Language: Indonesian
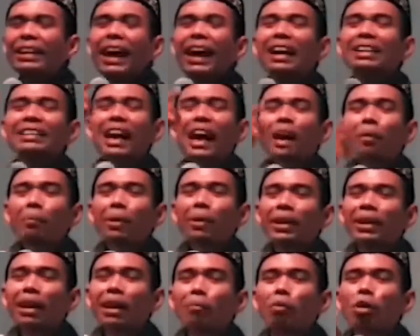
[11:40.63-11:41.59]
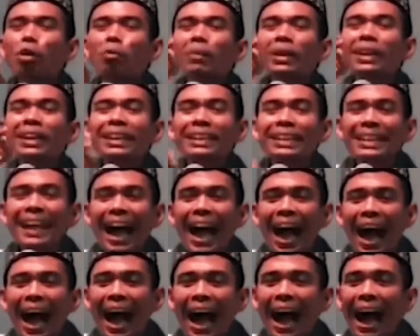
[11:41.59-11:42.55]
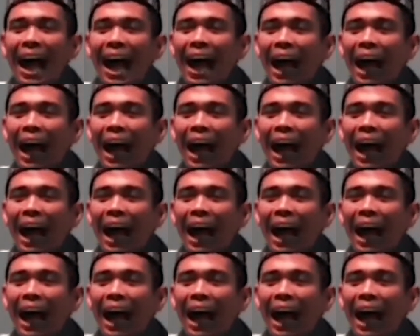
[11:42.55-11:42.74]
Yang takbir yang belum nikah.